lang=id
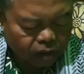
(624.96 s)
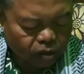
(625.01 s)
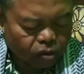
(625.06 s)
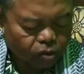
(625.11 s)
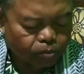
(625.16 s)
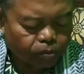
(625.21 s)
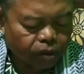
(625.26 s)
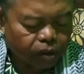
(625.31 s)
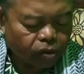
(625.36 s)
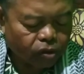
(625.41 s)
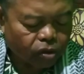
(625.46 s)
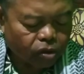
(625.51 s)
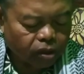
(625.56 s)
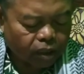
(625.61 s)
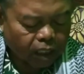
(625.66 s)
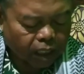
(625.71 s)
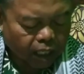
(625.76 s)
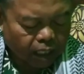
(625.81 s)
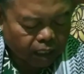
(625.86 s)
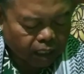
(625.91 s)
itu
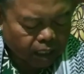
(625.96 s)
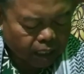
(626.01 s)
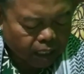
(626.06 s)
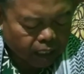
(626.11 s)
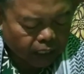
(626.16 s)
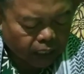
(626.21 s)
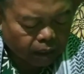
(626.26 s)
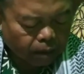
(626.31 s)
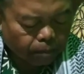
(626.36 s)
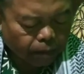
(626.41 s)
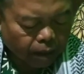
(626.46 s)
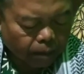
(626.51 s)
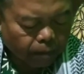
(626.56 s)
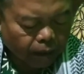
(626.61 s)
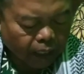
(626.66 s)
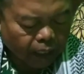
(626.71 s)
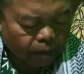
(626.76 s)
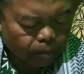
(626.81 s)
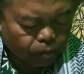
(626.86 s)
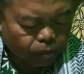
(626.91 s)
menurut Imam
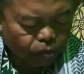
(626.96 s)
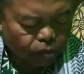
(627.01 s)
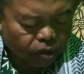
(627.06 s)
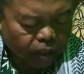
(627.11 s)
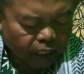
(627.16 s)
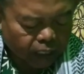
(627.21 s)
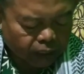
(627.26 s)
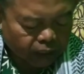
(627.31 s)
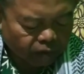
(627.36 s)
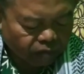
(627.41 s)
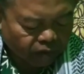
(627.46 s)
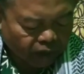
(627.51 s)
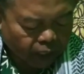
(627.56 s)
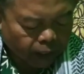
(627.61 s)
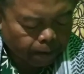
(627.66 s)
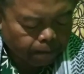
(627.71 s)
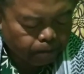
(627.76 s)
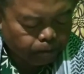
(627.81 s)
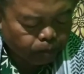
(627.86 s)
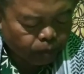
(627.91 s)
Abu Hanifah